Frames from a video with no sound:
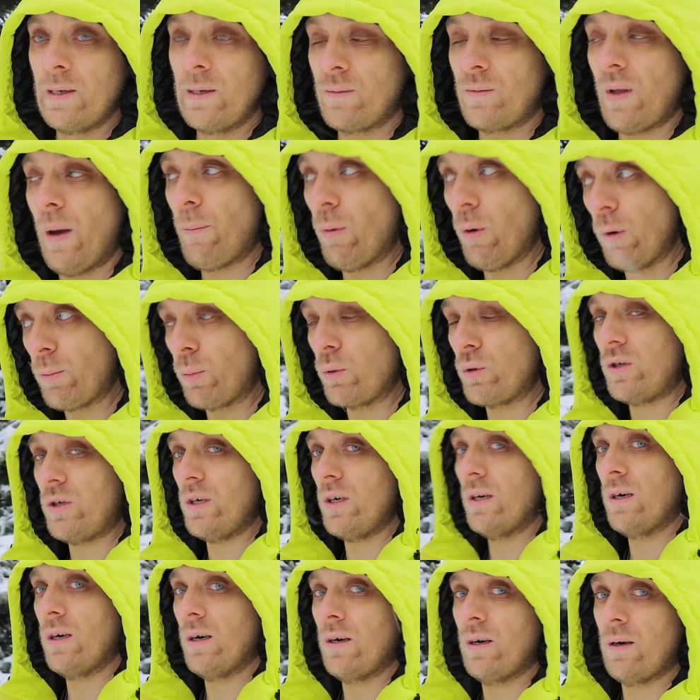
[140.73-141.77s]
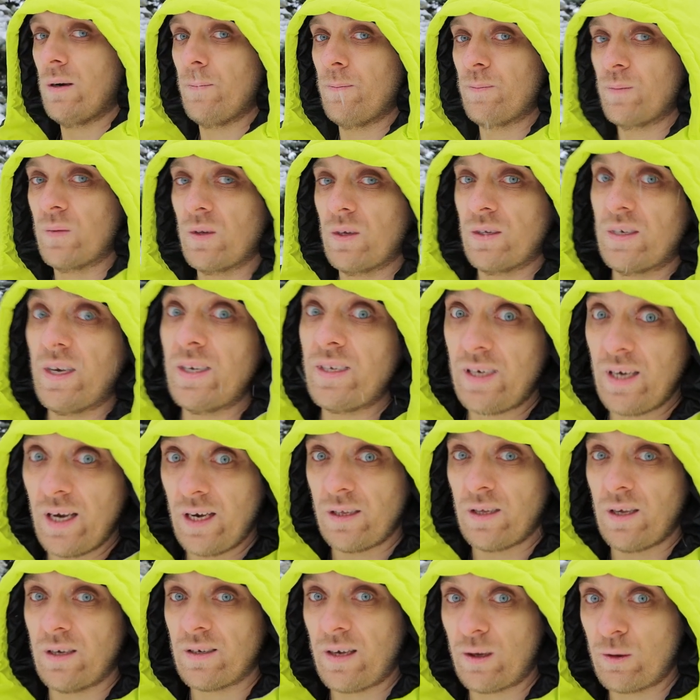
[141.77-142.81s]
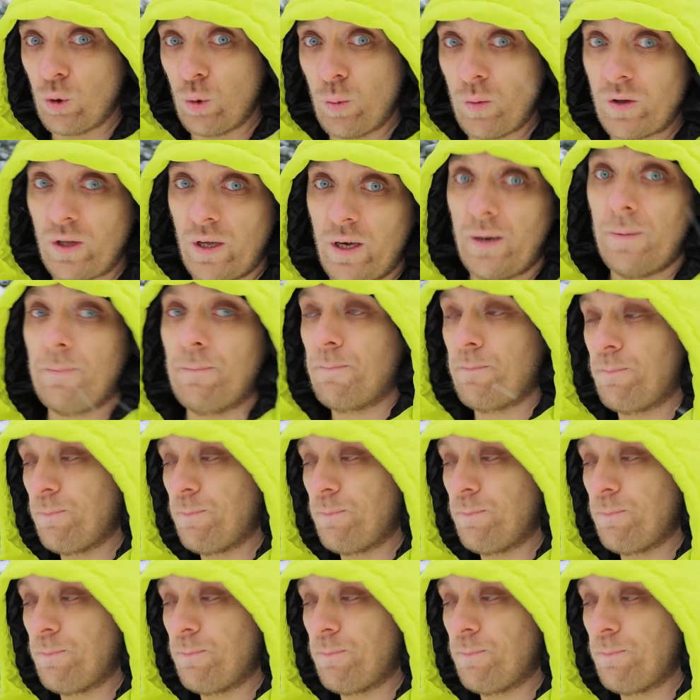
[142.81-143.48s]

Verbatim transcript: на полпути затеянное, задуманное.